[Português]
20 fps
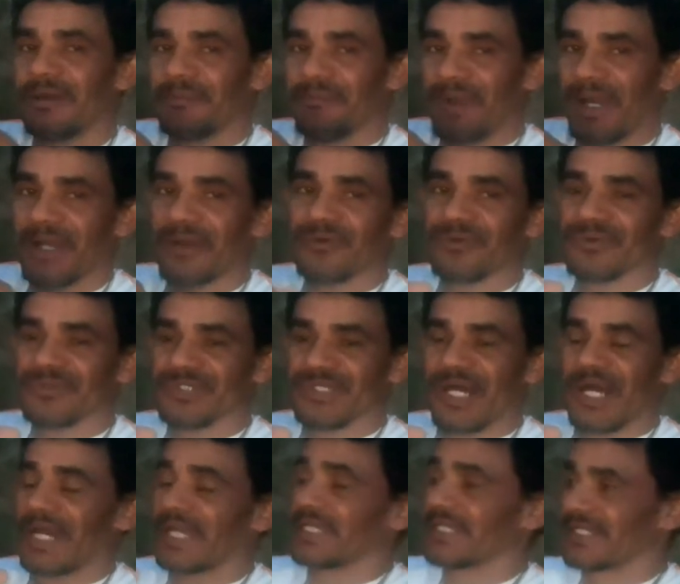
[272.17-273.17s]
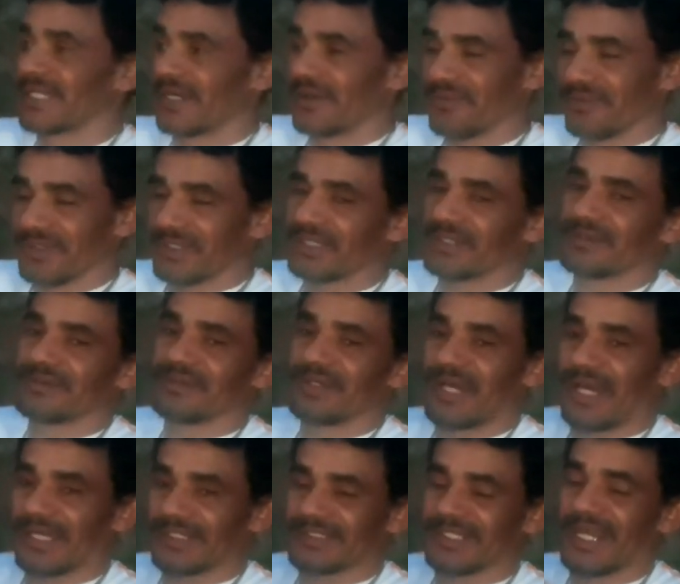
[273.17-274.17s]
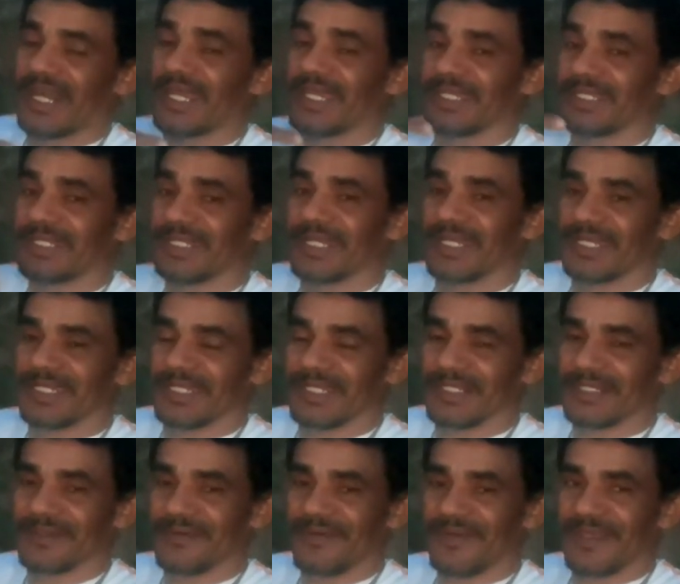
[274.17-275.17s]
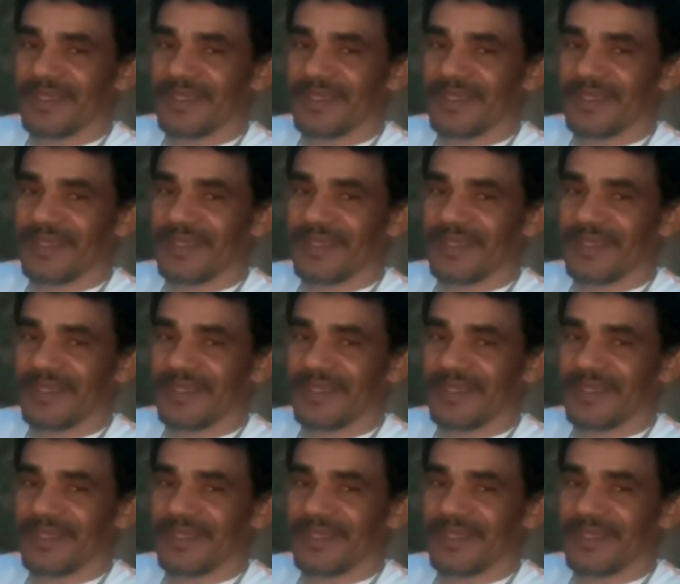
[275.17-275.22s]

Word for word: para cruzar, então atrairia ele.